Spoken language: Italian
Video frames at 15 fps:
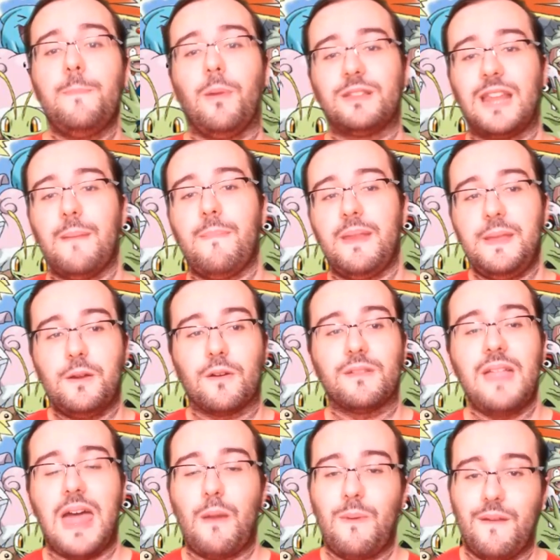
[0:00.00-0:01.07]
potrebbe
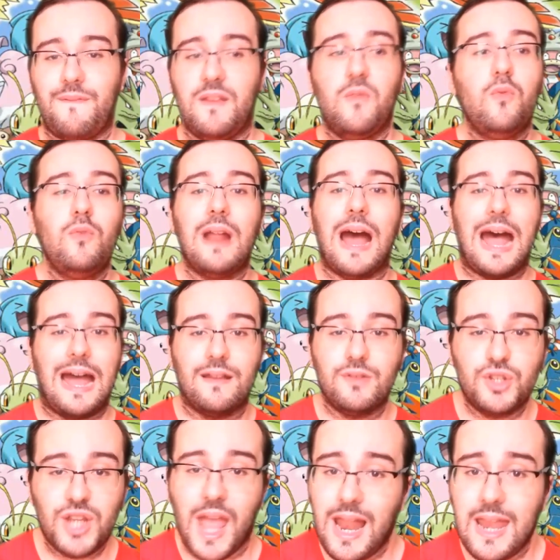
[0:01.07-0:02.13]
ricordare una figura
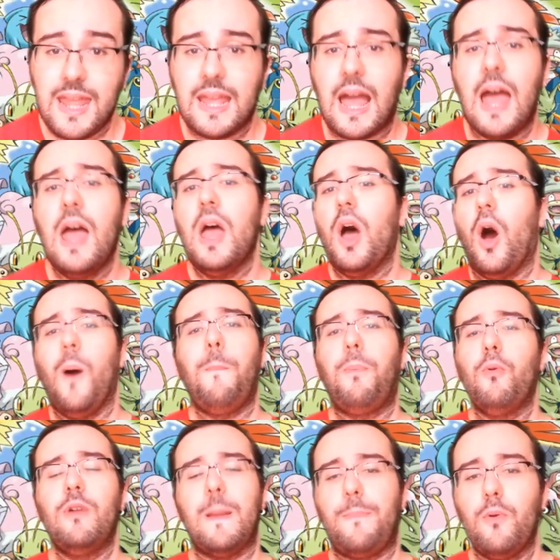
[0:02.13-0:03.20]
angelica
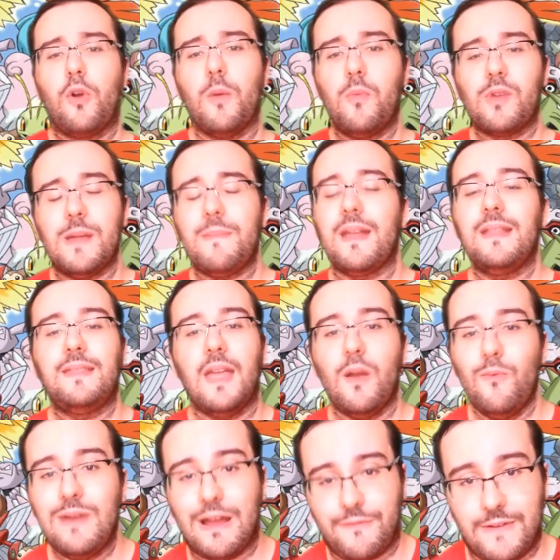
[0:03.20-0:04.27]
oppure più comunemente
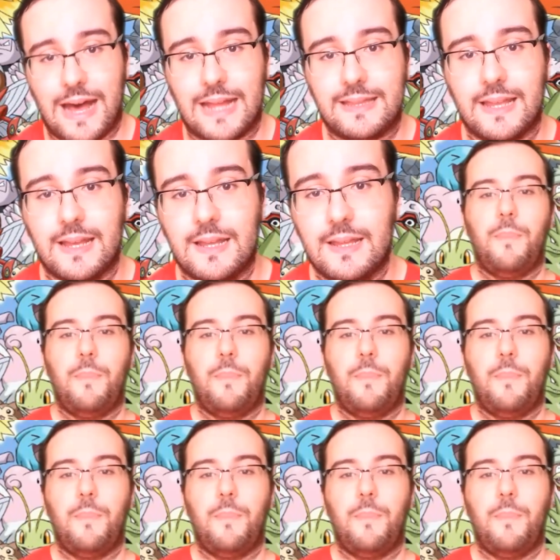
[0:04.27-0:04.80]
una fata.